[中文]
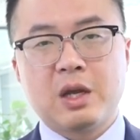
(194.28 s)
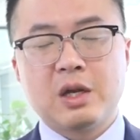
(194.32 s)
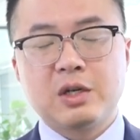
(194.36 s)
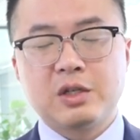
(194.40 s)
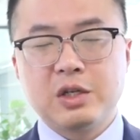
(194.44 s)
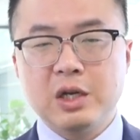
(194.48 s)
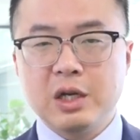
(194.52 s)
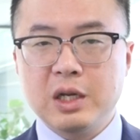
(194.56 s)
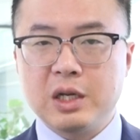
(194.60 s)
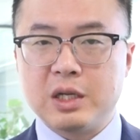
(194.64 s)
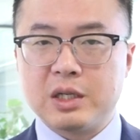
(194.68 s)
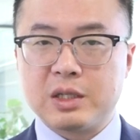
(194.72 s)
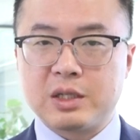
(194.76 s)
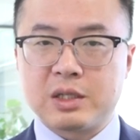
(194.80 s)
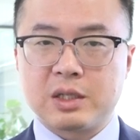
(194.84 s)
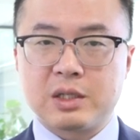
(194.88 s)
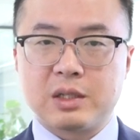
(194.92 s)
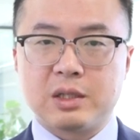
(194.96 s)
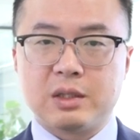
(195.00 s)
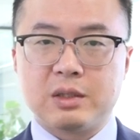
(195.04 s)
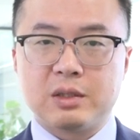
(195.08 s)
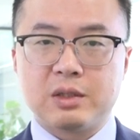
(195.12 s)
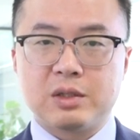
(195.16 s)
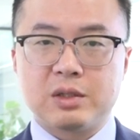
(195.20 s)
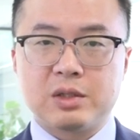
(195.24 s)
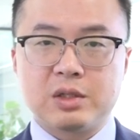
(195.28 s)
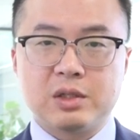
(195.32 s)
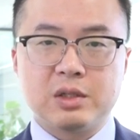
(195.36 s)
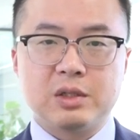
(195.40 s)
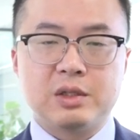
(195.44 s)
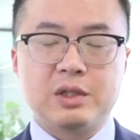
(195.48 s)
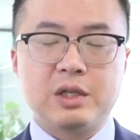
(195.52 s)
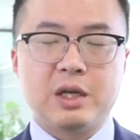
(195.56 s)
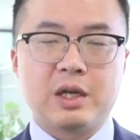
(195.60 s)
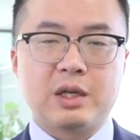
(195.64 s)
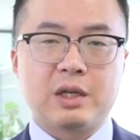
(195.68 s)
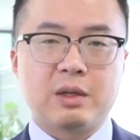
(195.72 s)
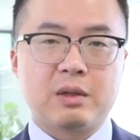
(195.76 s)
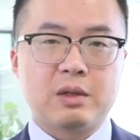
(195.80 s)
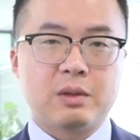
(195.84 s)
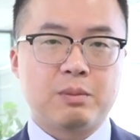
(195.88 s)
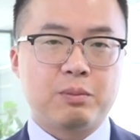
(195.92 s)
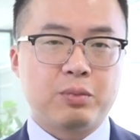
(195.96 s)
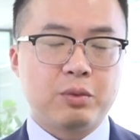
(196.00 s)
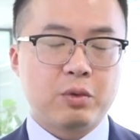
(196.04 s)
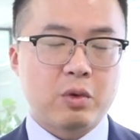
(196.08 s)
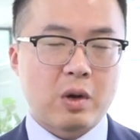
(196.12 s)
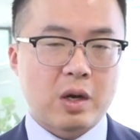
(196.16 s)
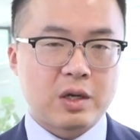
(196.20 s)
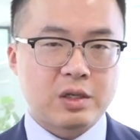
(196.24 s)
这一次事件，
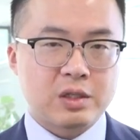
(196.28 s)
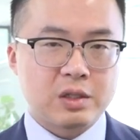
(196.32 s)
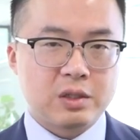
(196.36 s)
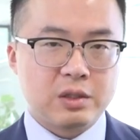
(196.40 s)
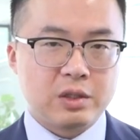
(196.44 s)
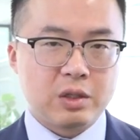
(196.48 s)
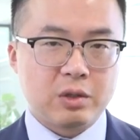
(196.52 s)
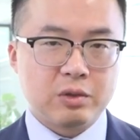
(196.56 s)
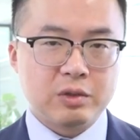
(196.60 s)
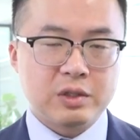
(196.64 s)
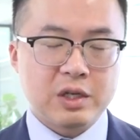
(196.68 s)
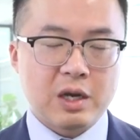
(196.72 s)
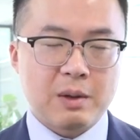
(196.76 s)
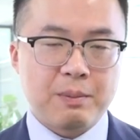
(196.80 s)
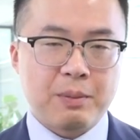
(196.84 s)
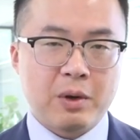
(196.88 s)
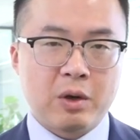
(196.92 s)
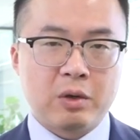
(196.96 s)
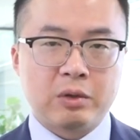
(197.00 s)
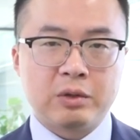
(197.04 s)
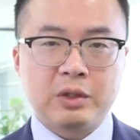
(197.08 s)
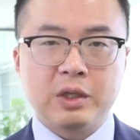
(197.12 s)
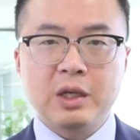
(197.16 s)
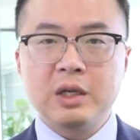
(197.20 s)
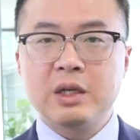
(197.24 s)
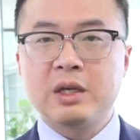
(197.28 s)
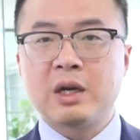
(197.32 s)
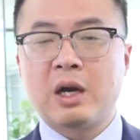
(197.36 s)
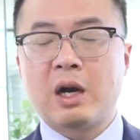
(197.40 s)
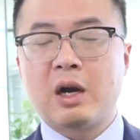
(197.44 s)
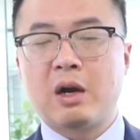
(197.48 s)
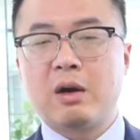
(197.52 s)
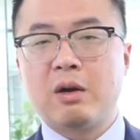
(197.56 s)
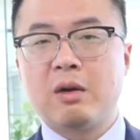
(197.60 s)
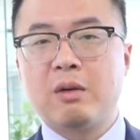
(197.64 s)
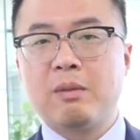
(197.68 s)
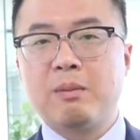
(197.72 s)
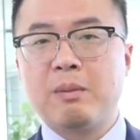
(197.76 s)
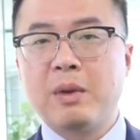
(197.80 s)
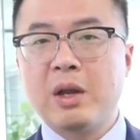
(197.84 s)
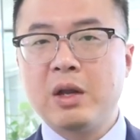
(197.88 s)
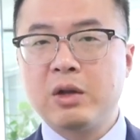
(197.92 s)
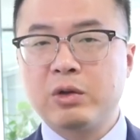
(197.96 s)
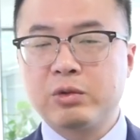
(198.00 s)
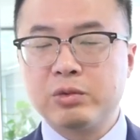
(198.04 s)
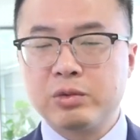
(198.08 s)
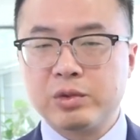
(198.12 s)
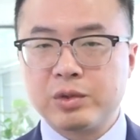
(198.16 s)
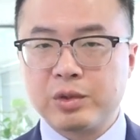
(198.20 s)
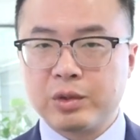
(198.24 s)
不管是油价暴跌也好，美
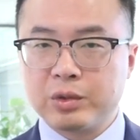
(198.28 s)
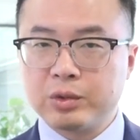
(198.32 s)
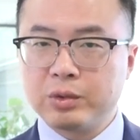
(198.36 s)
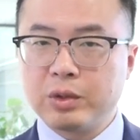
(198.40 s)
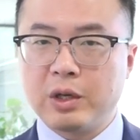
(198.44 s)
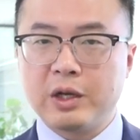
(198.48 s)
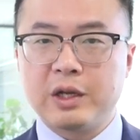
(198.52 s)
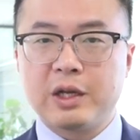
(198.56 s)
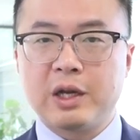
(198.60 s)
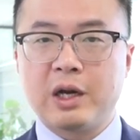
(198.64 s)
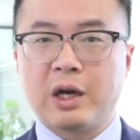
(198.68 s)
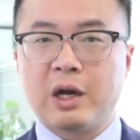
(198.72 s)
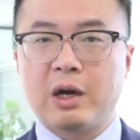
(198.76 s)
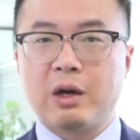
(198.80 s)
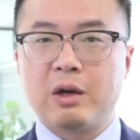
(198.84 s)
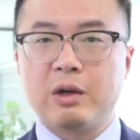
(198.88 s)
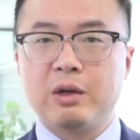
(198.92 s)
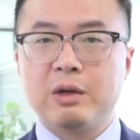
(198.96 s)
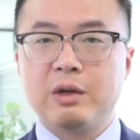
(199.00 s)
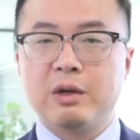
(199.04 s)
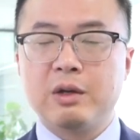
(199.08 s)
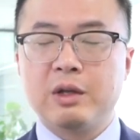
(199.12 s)
股熔断也好，